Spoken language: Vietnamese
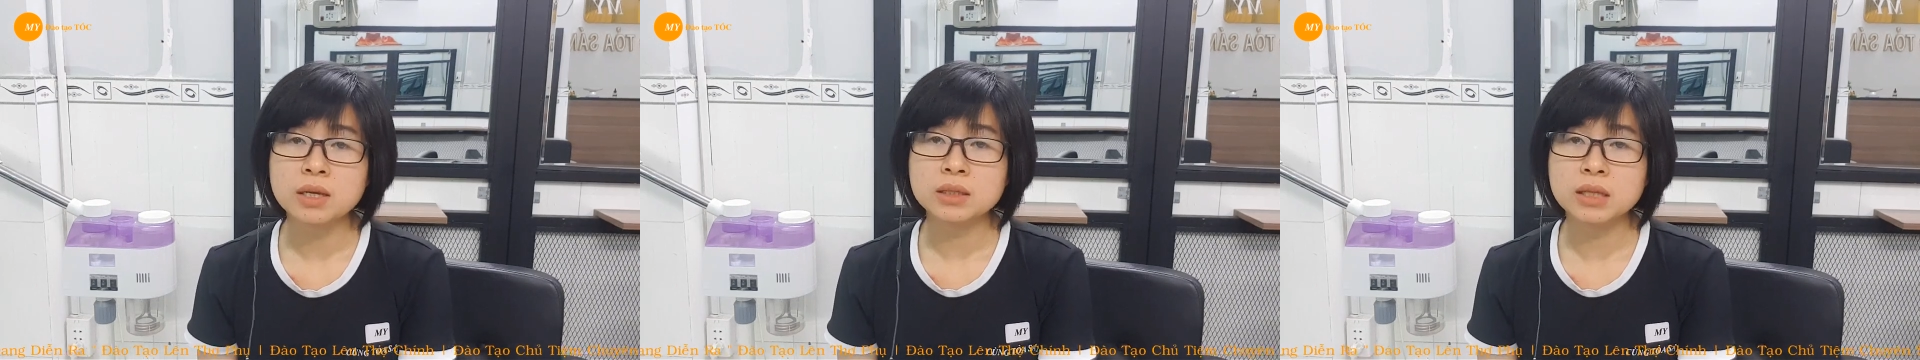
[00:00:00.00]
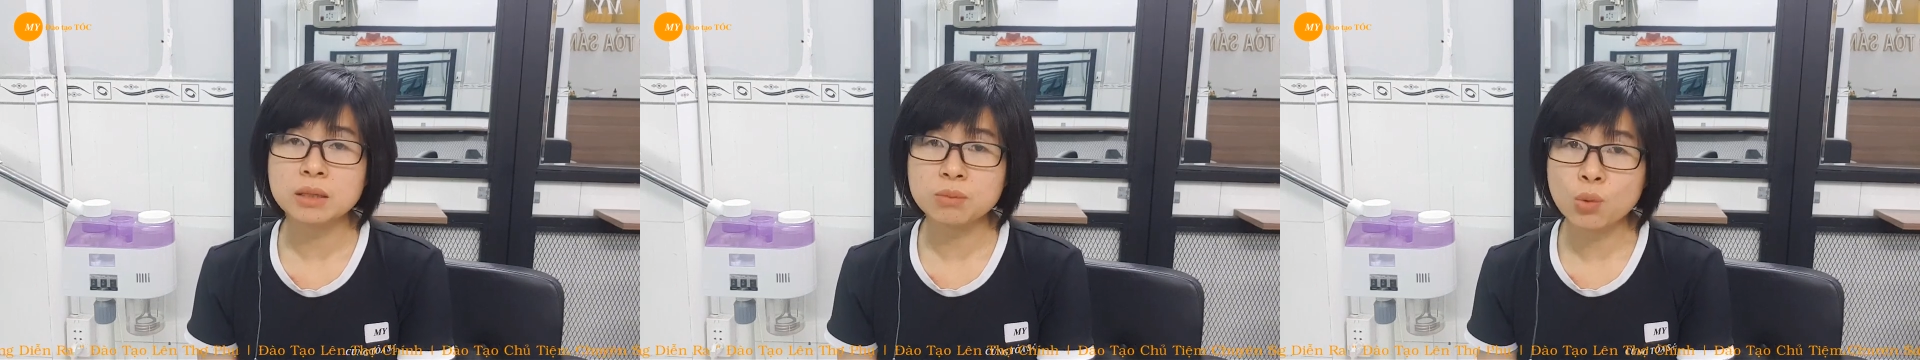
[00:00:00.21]

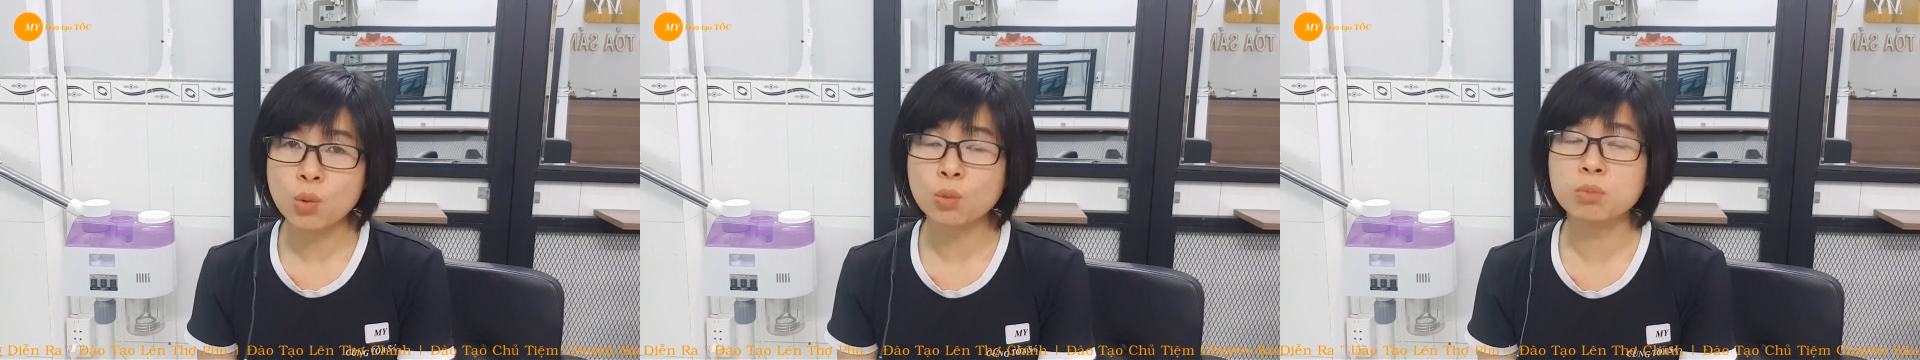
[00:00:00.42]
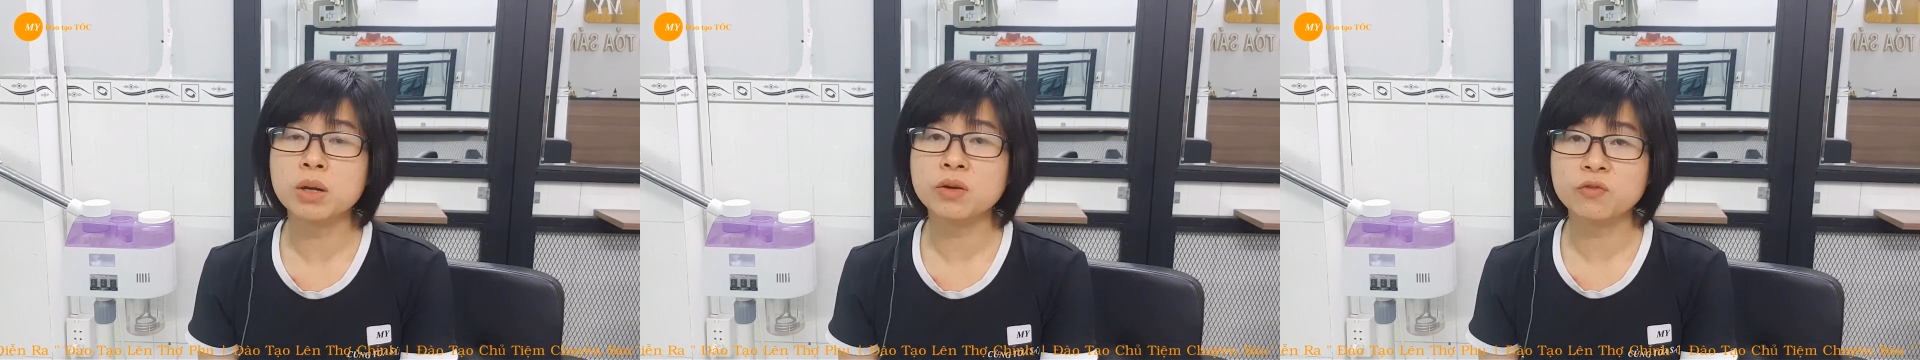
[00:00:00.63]
thì
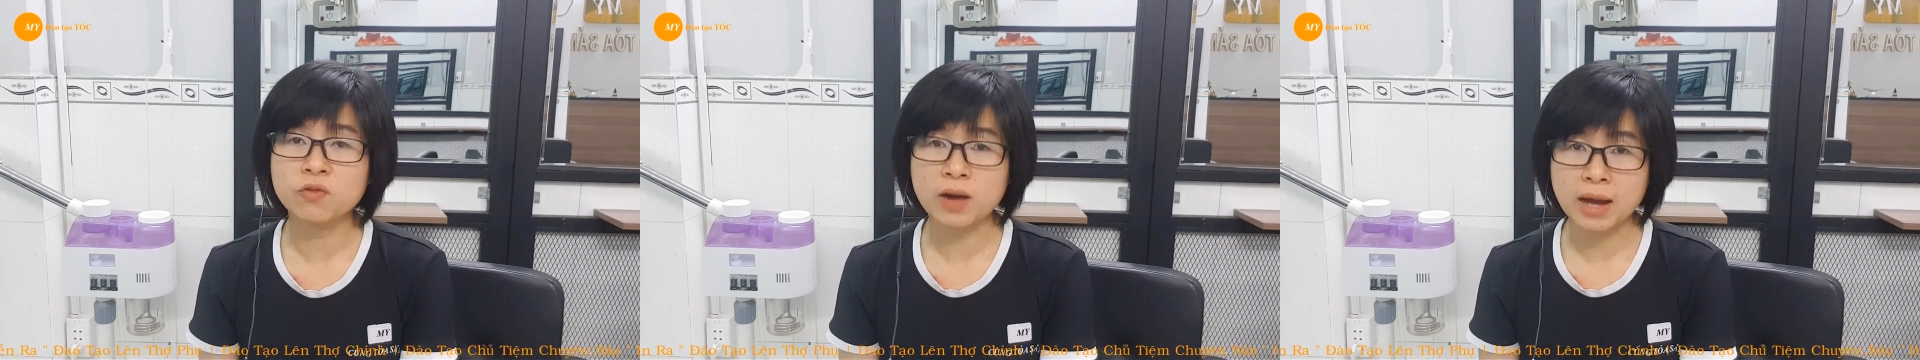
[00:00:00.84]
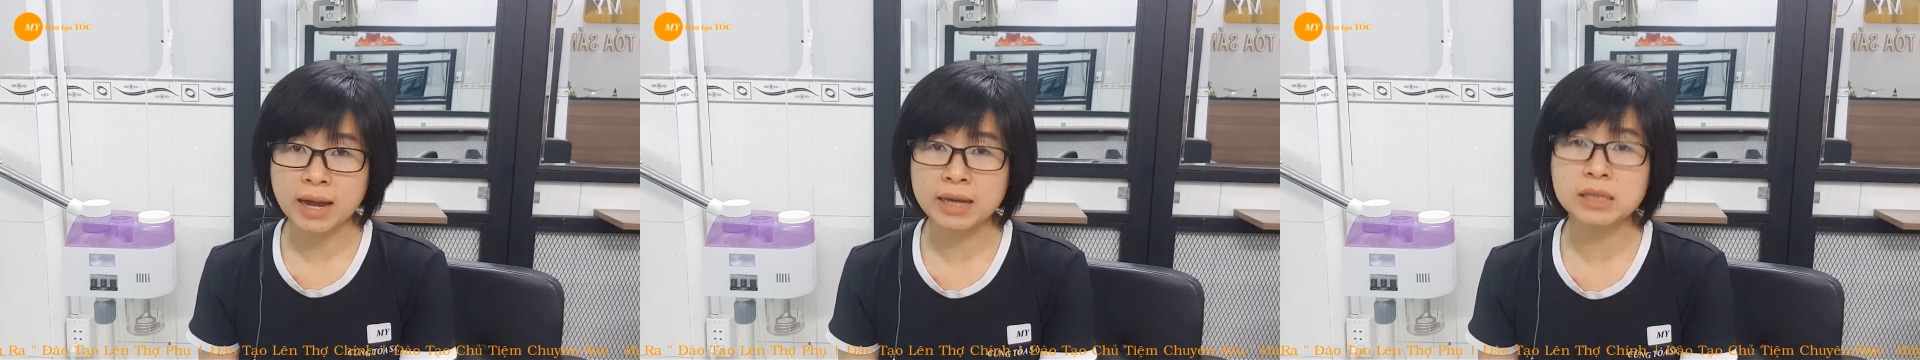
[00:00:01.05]
buộc mình
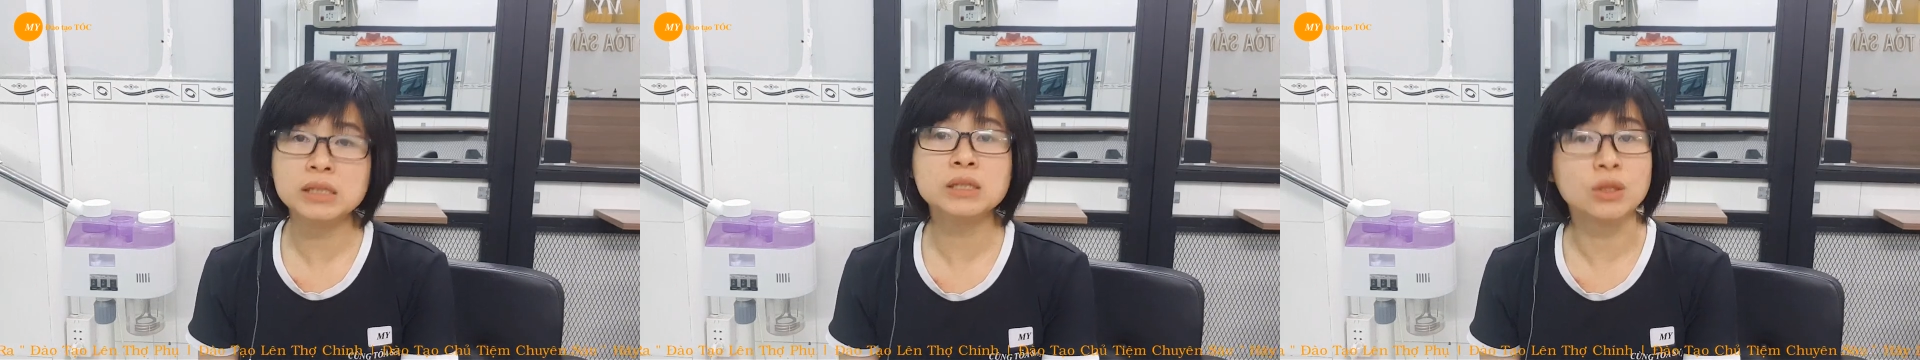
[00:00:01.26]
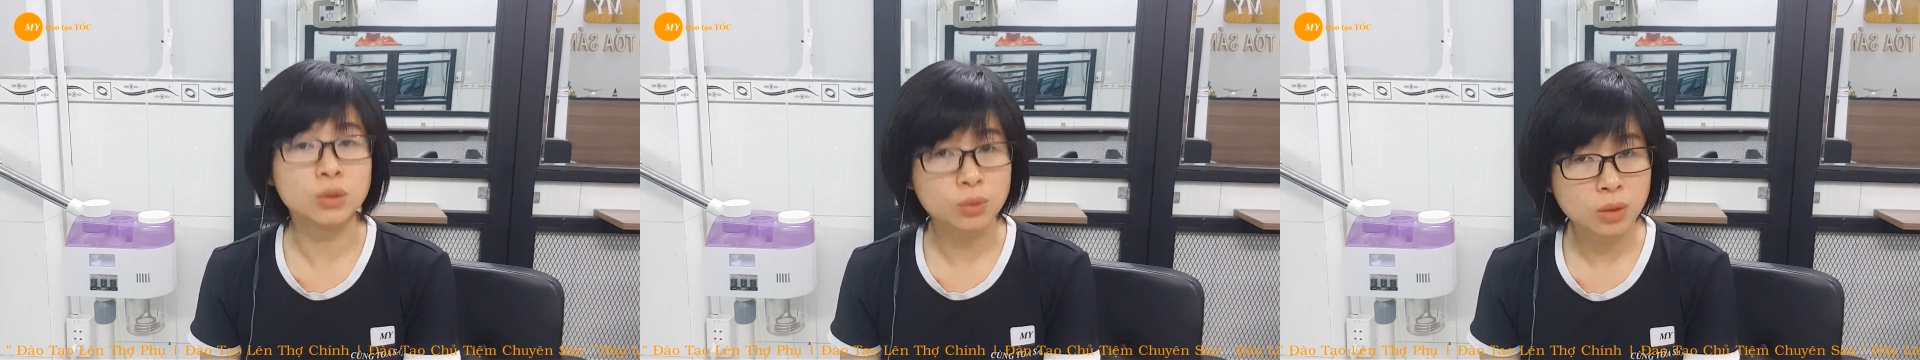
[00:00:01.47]
phải
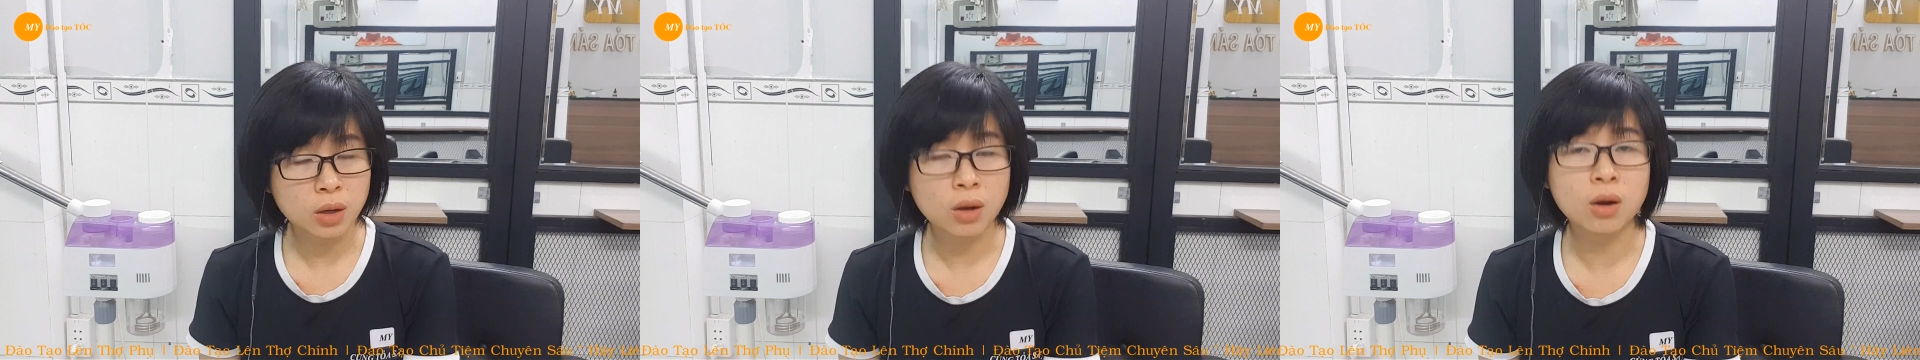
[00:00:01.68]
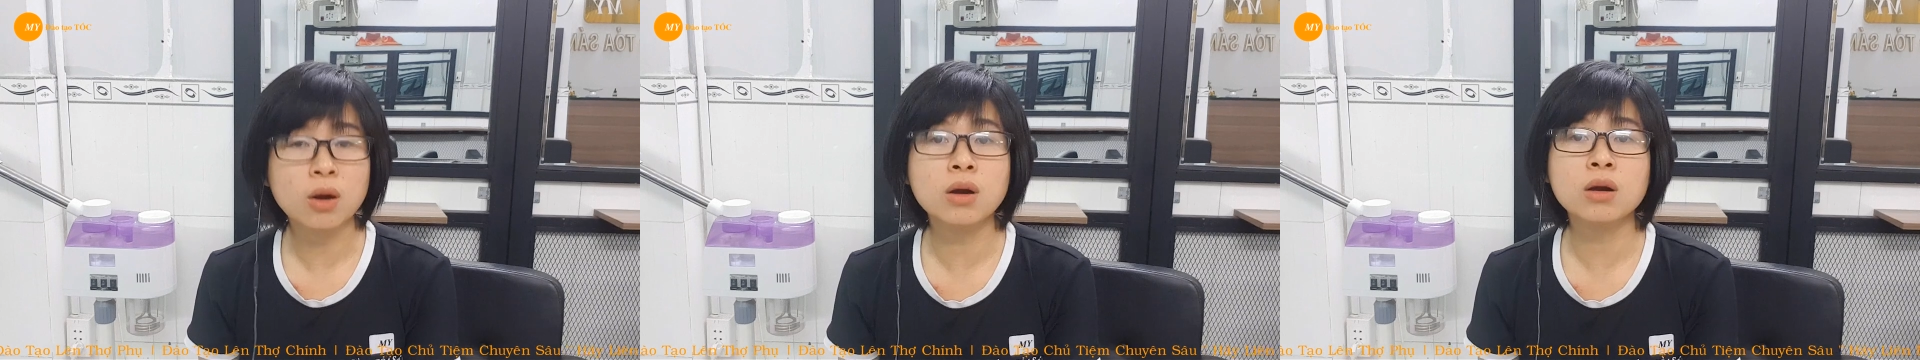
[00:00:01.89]
chịu
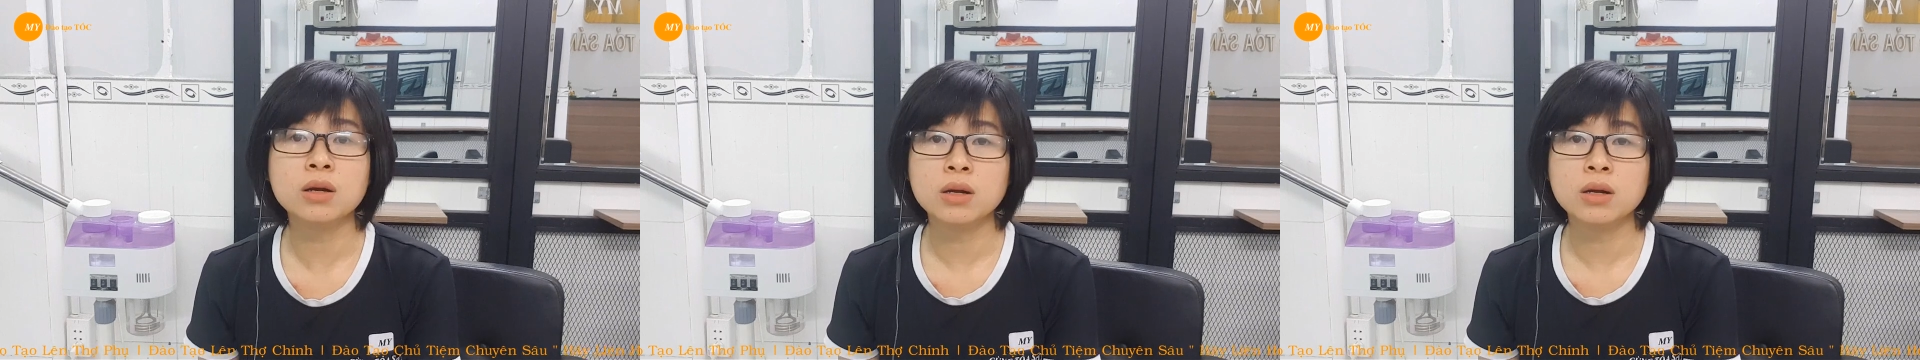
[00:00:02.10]
khó